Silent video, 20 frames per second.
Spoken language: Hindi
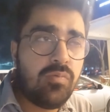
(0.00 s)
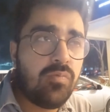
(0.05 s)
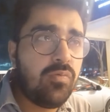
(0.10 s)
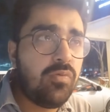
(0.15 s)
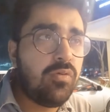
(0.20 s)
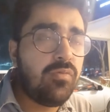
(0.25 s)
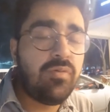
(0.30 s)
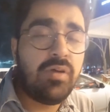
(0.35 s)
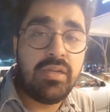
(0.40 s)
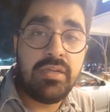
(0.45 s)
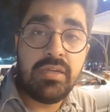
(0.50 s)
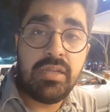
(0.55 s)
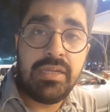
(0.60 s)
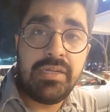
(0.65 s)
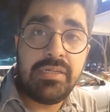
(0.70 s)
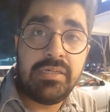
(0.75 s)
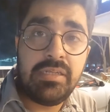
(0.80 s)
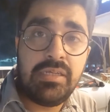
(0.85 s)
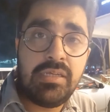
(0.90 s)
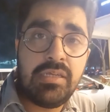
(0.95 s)
वो
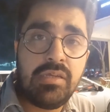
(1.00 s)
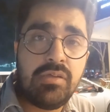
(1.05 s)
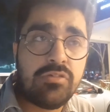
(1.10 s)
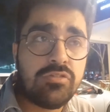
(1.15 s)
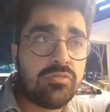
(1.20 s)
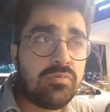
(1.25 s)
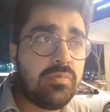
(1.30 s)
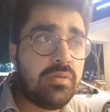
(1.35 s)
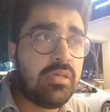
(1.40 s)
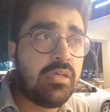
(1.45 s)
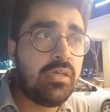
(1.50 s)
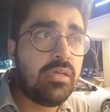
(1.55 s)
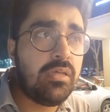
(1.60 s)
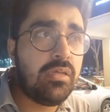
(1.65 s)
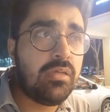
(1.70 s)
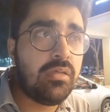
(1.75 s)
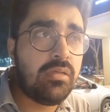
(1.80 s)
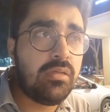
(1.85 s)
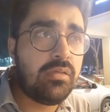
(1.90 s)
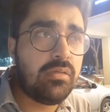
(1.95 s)
190 के
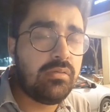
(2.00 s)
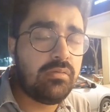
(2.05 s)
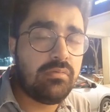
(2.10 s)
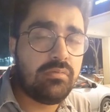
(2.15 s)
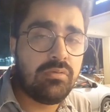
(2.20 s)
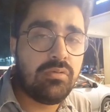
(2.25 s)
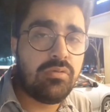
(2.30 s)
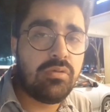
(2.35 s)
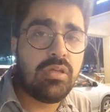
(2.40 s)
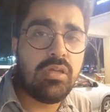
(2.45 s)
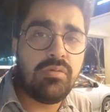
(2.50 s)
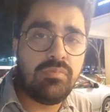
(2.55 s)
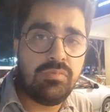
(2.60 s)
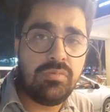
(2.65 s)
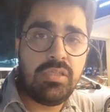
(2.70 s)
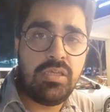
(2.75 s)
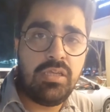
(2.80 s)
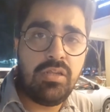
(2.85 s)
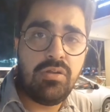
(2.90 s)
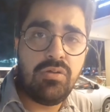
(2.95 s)
उसमें क्योंकि हम
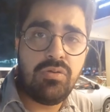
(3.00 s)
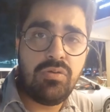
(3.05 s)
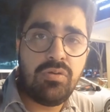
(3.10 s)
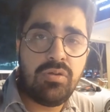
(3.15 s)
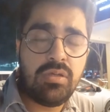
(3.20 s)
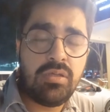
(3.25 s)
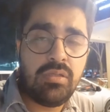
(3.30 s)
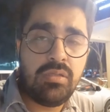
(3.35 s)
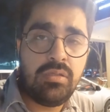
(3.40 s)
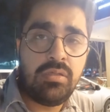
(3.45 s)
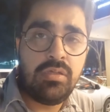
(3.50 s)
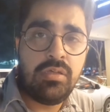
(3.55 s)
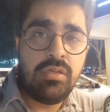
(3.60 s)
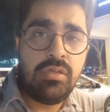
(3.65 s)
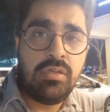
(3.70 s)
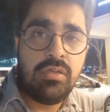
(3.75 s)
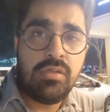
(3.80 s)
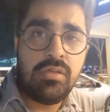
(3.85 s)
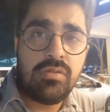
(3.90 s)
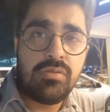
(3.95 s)
तीन लोग हैं
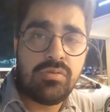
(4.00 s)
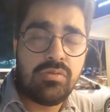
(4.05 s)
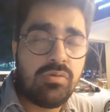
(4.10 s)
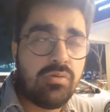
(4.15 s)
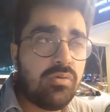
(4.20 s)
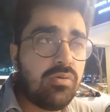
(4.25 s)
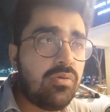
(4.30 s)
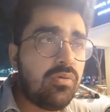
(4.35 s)
तो